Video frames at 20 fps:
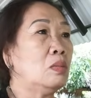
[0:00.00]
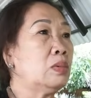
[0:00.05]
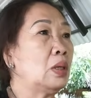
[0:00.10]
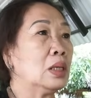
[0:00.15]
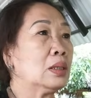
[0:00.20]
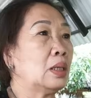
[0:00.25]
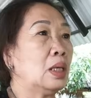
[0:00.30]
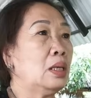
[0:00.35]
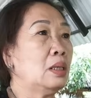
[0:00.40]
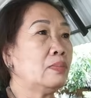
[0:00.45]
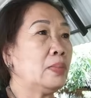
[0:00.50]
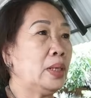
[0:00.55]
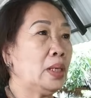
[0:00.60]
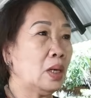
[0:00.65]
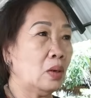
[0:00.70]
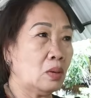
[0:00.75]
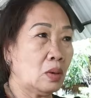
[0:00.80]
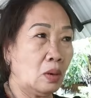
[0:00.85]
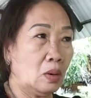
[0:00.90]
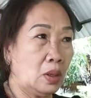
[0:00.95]
con cần thiết miễn
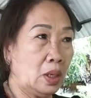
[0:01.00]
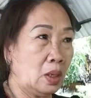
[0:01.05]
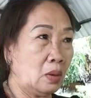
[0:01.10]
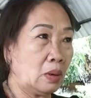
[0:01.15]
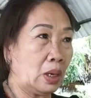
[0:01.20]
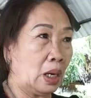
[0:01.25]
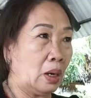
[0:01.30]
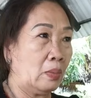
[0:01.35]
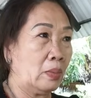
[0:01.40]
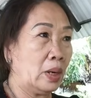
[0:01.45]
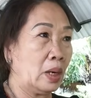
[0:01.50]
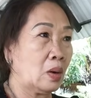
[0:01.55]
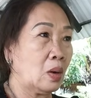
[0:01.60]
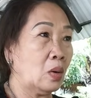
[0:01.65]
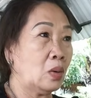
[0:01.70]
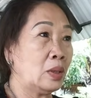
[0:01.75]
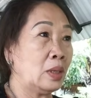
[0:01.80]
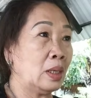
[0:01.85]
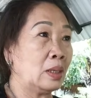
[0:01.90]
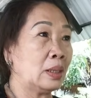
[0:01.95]
cho cô yêu cầu mà
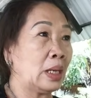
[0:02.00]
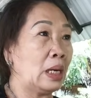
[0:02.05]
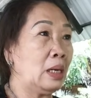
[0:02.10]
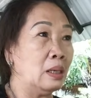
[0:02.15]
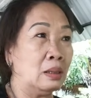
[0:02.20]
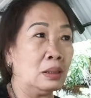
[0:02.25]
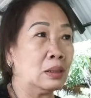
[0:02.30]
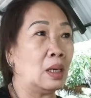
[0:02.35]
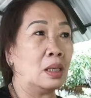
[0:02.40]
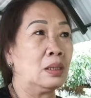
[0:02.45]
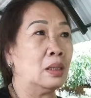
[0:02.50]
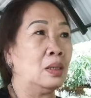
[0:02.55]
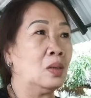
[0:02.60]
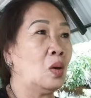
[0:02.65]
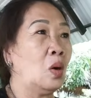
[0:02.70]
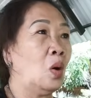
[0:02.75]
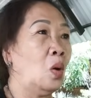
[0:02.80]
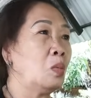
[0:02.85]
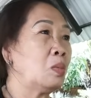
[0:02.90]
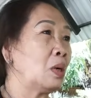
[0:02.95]
cô nhìn thấy được là được
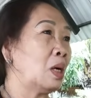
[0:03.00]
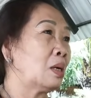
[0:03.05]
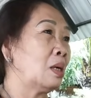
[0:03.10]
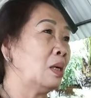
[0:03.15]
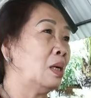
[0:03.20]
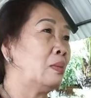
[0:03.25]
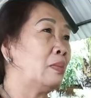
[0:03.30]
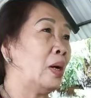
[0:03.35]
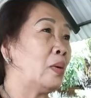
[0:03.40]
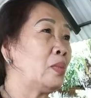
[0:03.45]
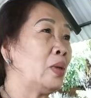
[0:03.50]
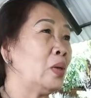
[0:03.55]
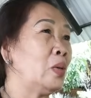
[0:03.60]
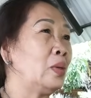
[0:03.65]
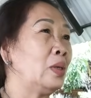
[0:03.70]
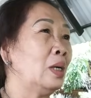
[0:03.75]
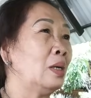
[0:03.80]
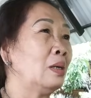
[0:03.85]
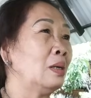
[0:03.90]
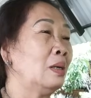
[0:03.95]
cô không dạ. cần lựa bao nhiêu
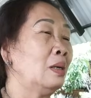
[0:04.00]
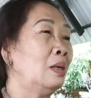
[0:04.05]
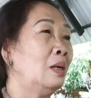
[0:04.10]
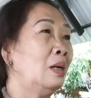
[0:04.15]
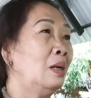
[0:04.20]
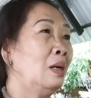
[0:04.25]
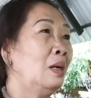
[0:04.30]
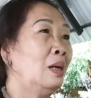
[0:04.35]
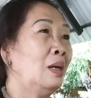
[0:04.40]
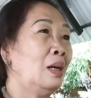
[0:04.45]
trơn á dạ.